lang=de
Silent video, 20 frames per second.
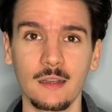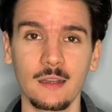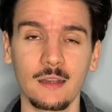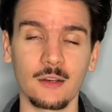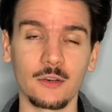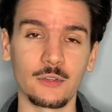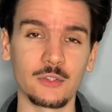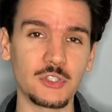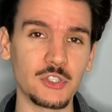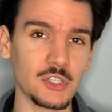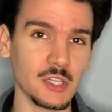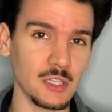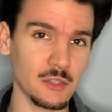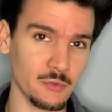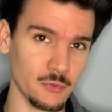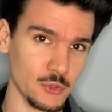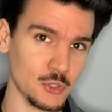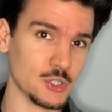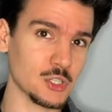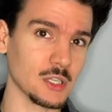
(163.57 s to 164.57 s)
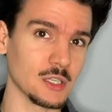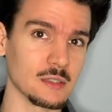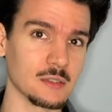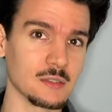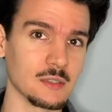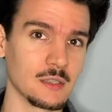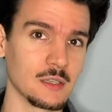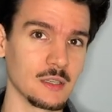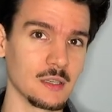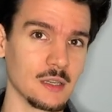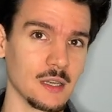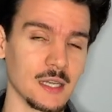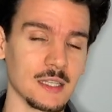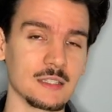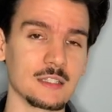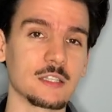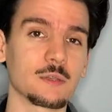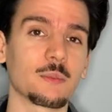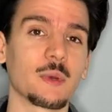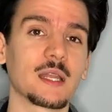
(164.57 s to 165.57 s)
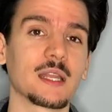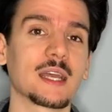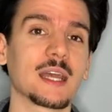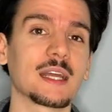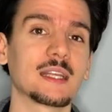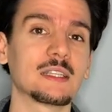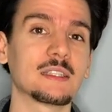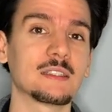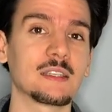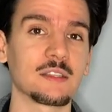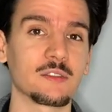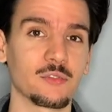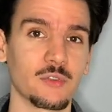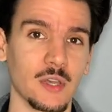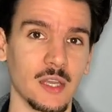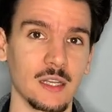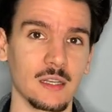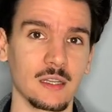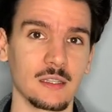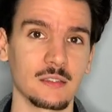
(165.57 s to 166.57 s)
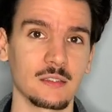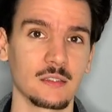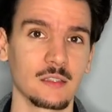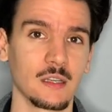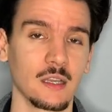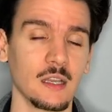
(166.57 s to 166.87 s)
Und Schritt für Schritt hat sich meine Realität verändert.